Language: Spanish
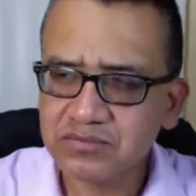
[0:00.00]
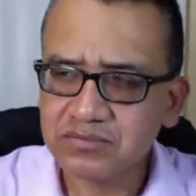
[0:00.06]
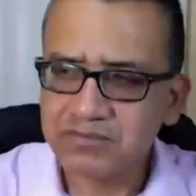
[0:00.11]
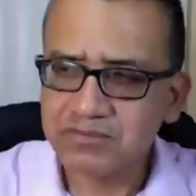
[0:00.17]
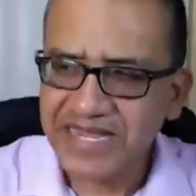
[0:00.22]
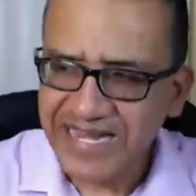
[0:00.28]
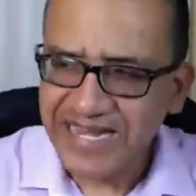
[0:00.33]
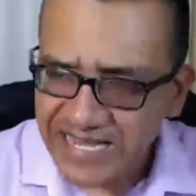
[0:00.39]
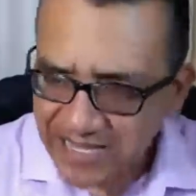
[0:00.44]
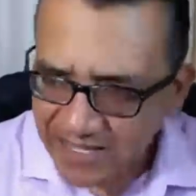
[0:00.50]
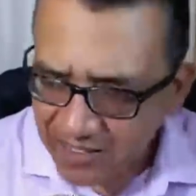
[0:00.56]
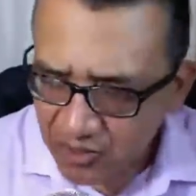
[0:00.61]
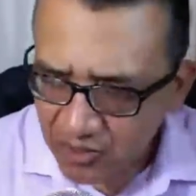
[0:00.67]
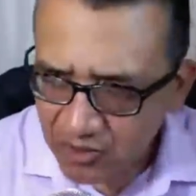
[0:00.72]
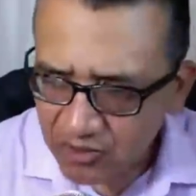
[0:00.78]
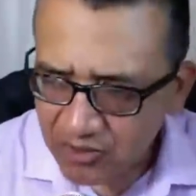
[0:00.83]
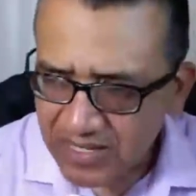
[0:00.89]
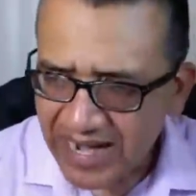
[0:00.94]
me
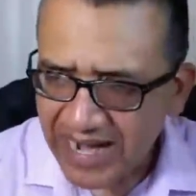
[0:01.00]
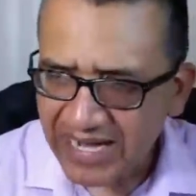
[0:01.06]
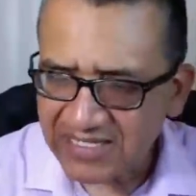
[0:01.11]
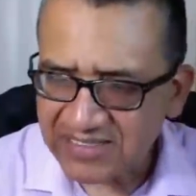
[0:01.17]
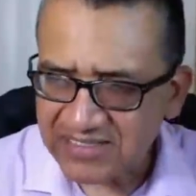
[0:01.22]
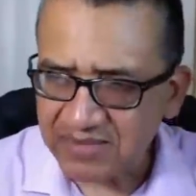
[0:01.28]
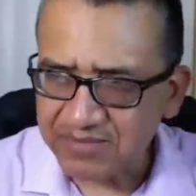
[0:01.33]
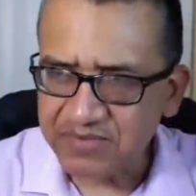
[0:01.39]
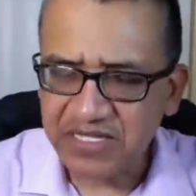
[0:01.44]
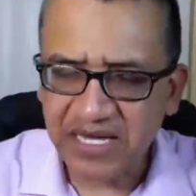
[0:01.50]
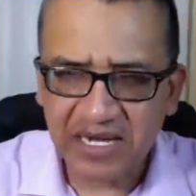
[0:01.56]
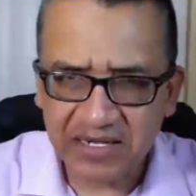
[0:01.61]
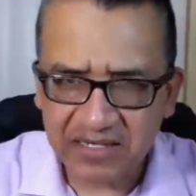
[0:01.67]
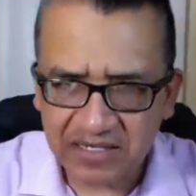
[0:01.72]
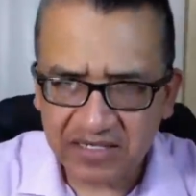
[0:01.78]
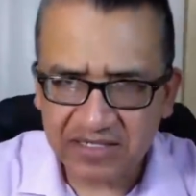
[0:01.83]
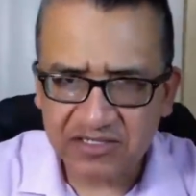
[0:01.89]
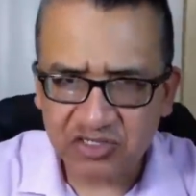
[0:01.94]
niego a
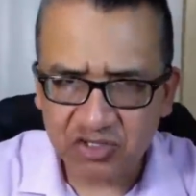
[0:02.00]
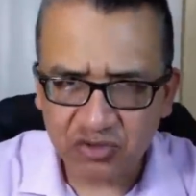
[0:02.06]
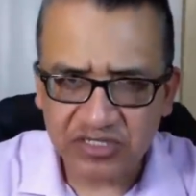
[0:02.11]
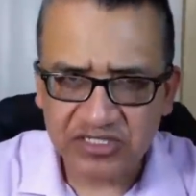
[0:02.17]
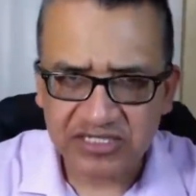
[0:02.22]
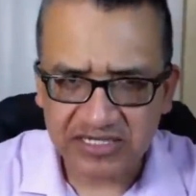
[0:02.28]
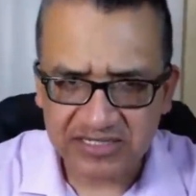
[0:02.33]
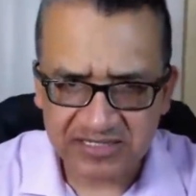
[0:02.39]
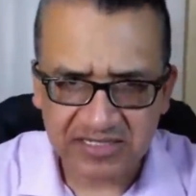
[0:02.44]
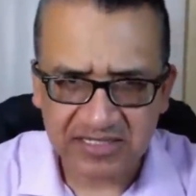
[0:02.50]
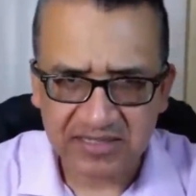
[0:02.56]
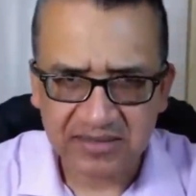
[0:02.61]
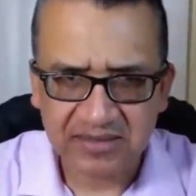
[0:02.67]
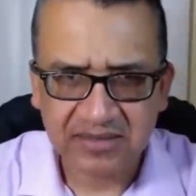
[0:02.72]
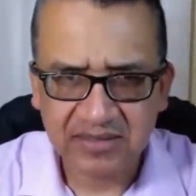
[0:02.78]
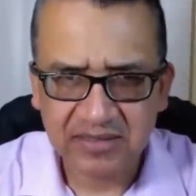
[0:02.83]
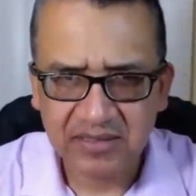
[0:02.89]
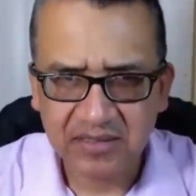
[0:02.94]
aceptar que esto es
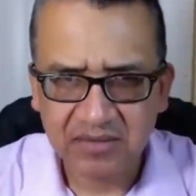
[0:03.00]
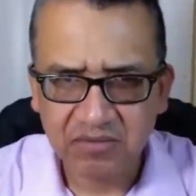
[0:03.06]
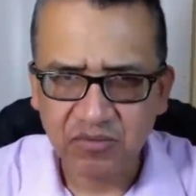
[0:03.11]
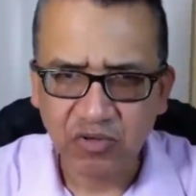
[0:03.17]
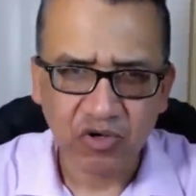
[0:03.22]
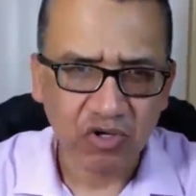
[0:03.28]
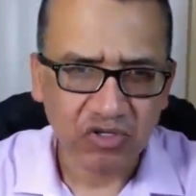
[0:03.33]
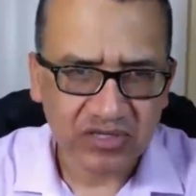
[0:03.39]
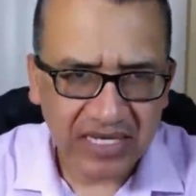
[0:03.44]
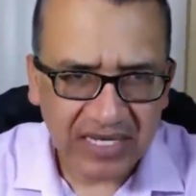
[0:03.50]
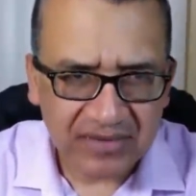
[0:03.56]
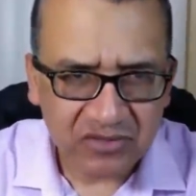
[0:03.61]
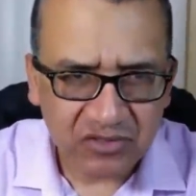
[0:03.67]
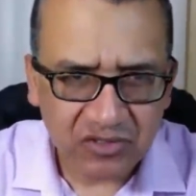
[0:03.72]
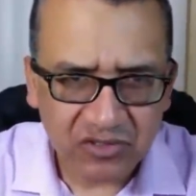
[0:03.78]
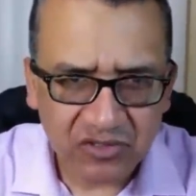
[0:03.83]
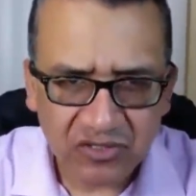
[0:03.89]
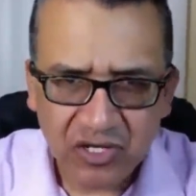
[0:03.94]
así. Por lo
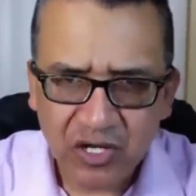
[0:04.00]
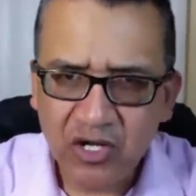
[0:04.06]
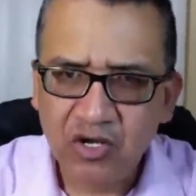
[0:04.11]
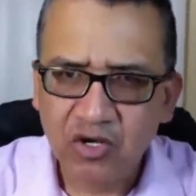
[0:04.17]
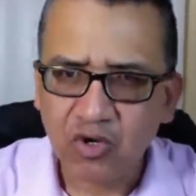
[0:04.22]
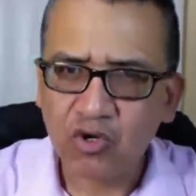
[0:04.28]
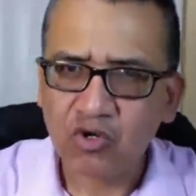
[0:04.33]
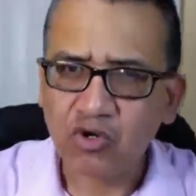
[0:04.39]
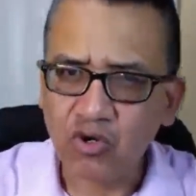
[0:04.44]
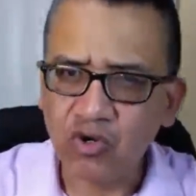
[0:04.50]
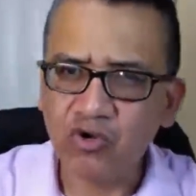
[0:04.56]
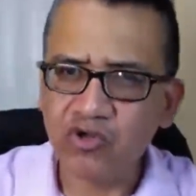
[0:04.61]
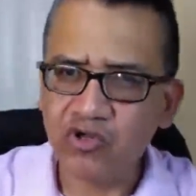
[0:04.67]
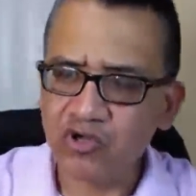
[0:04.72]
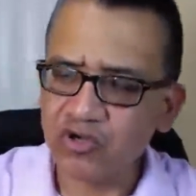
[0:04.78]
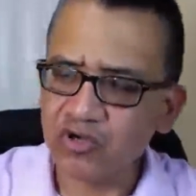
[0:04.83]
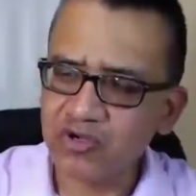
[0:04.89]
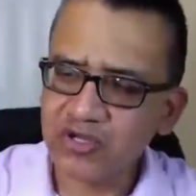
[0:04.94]
tanto,
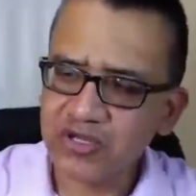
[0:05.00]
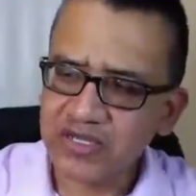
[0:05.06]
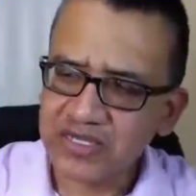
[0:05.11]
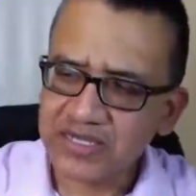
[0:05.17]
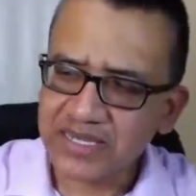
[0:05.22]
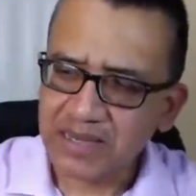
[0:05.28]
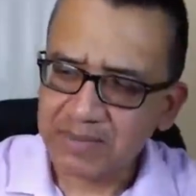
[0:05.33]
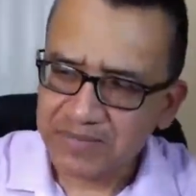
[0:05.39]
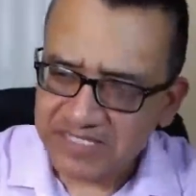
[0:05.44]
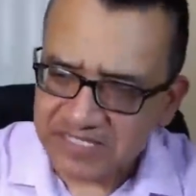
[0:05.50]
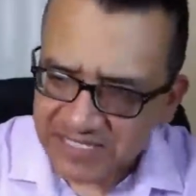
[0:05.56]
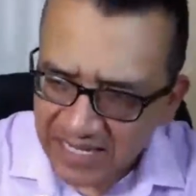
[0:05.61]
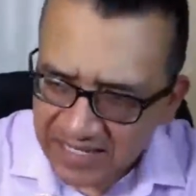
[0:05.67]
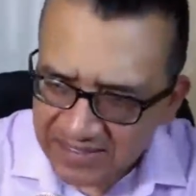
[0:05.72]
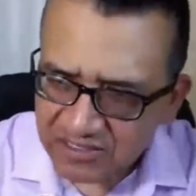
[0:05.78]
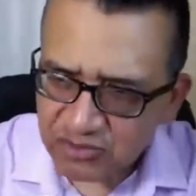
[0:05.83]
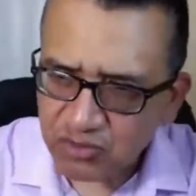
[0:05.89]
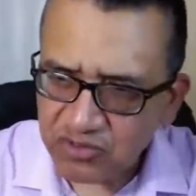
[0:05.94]
concluyo que a
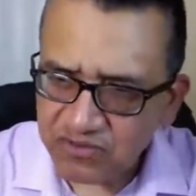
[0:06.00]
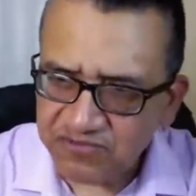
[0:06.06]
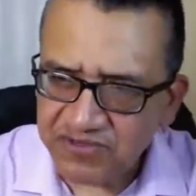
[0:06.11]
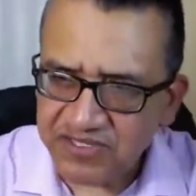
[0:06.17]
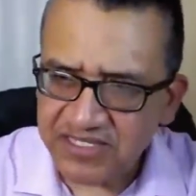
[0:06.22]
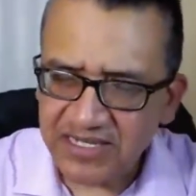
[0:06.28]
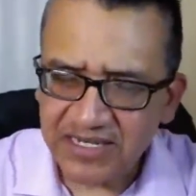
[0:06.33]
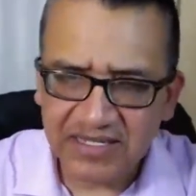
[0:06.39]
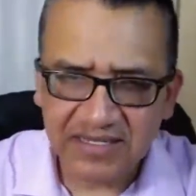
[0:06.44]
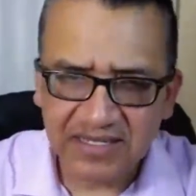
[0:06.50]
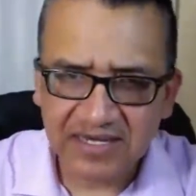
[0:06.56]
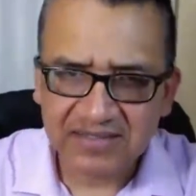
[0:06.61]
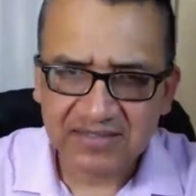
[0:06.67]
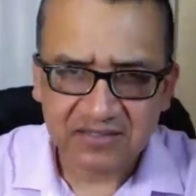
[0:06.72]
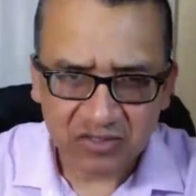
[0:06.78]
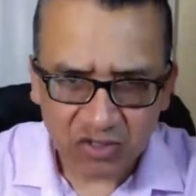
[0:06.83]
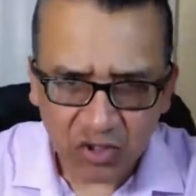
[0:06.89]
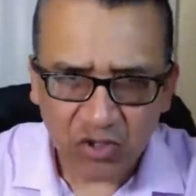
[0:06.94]
pesar de tu
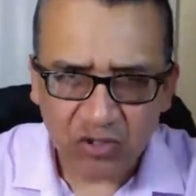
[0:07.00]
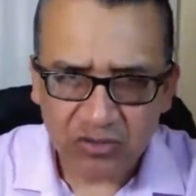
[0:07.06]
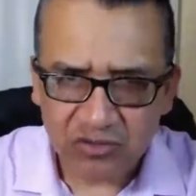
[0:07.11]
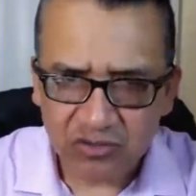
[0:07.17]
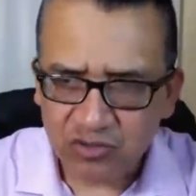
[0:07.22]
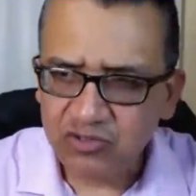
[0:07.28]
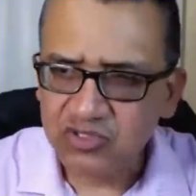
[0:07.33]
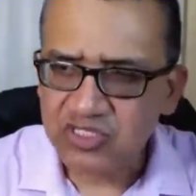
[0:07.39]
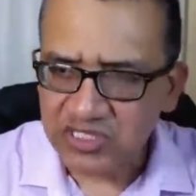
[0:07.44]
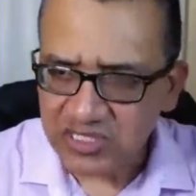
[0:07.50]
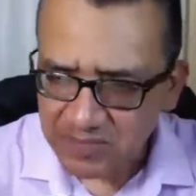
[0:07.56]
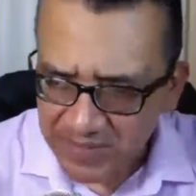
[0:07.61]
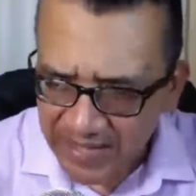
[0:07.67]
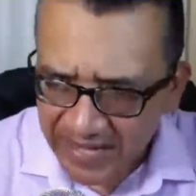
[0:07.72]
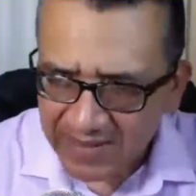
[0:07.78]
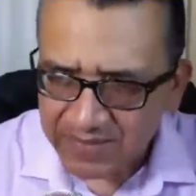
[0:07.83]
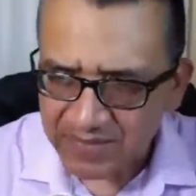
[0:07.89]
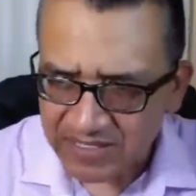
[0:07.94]
infidelidad, no, tú sí
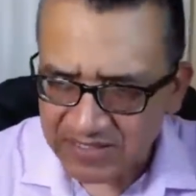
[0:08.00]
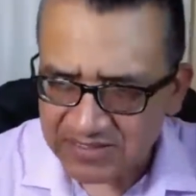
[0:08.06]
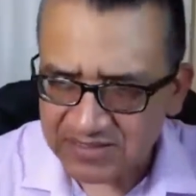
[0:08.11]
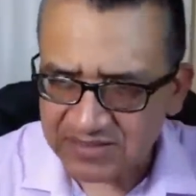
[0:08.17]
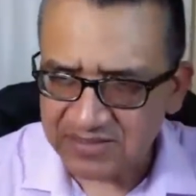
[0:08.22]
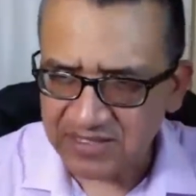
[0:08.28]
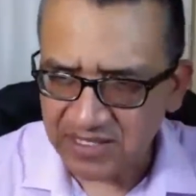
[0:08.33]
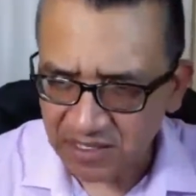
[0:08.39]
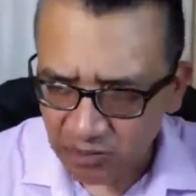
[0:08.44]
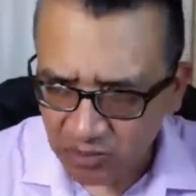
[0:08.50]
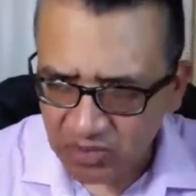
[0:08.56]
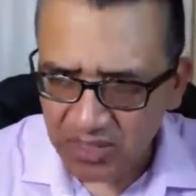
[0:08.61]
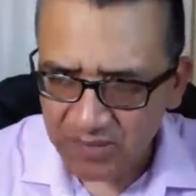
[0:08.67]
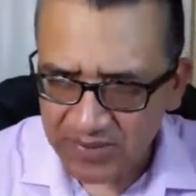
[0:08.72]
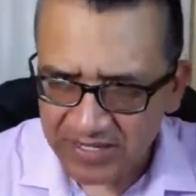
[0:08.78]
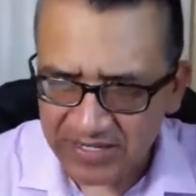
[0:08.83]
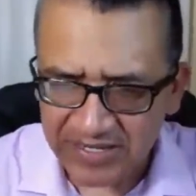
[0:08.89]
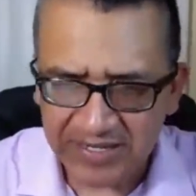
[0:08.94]
me amas de
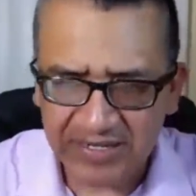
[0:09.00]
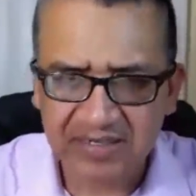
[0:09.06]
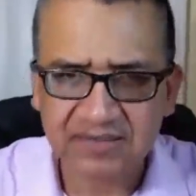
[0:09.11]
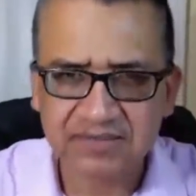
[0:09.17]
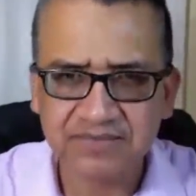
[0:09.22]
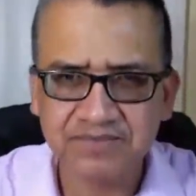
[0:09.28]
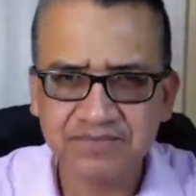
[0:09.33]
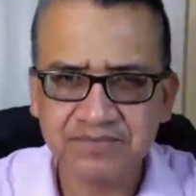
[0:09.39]
alguna manera.